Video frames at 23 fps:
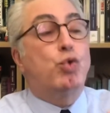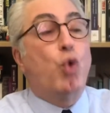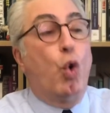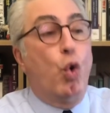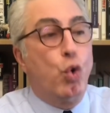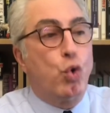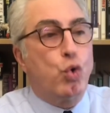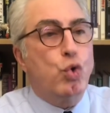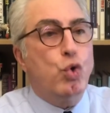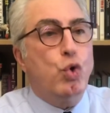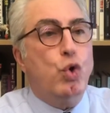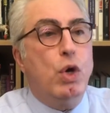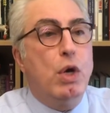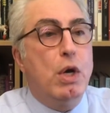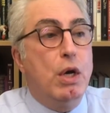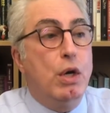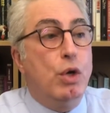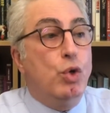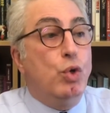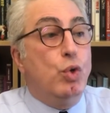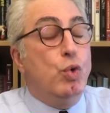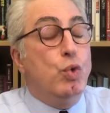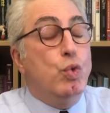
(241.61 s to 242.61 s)
doğru
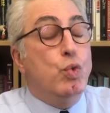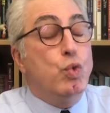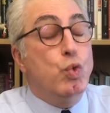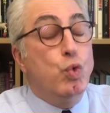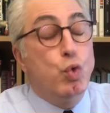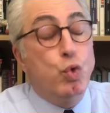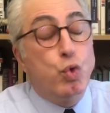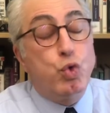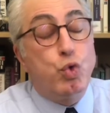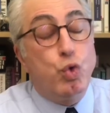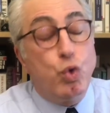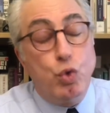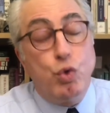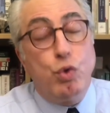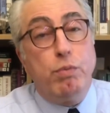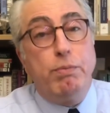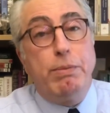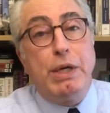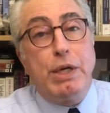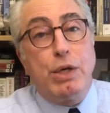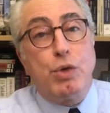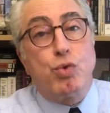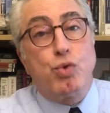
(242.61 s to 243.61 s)
uzun
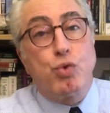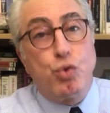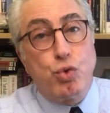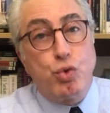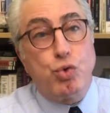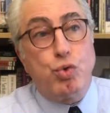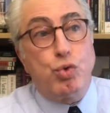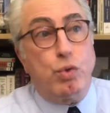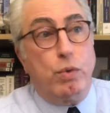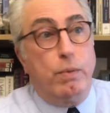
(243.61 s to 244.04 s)
bir Rus